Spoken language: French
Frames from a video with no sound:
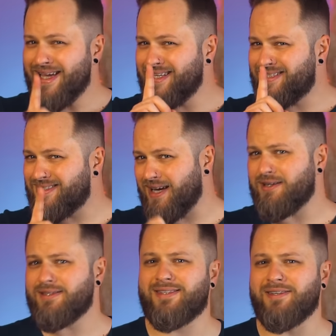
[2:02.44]
Et
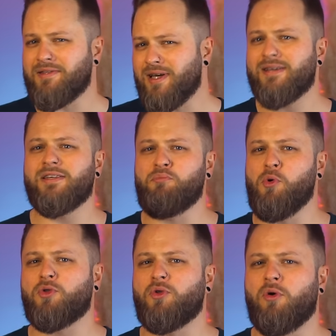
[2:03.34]
ça, c'est très
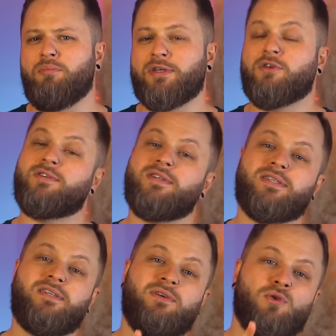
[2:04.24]
important parce que c'est
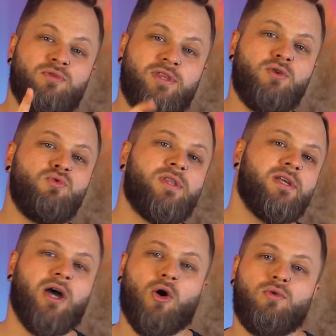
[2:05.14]
ce qui va le
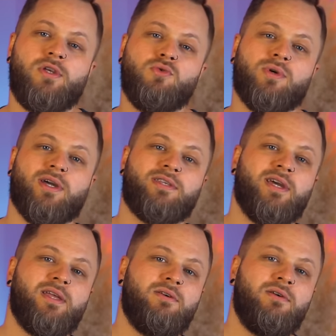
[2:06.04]
dégoûter de la religion
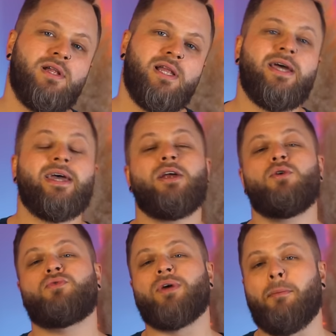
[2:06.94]
chrétienne et
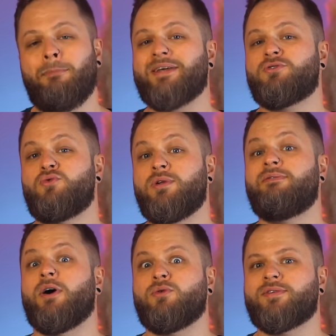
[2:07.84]
le faire basculer
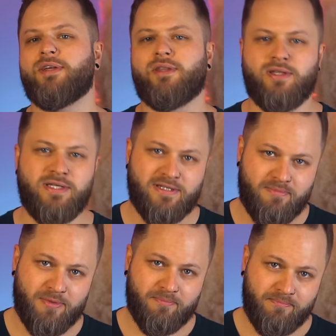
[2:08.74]
vers le
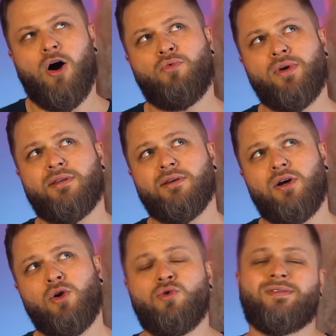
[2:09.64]
satanisme. En fait,
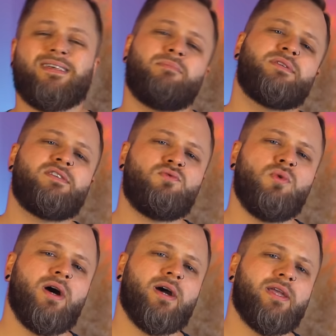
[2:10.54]
le samedi
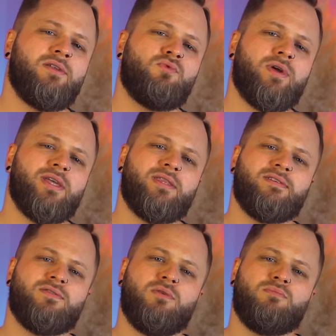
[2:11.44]
soir, il voyait
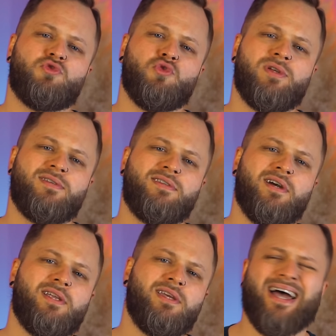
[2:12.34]
des hommes se laisser
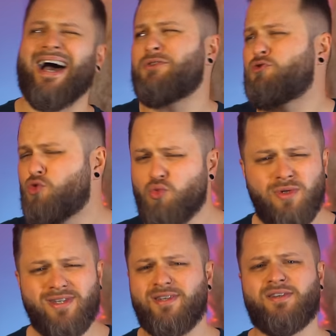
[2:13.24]
aller à
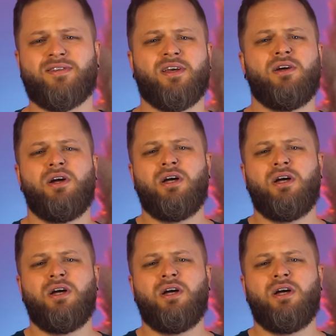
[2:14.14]
tous les excès.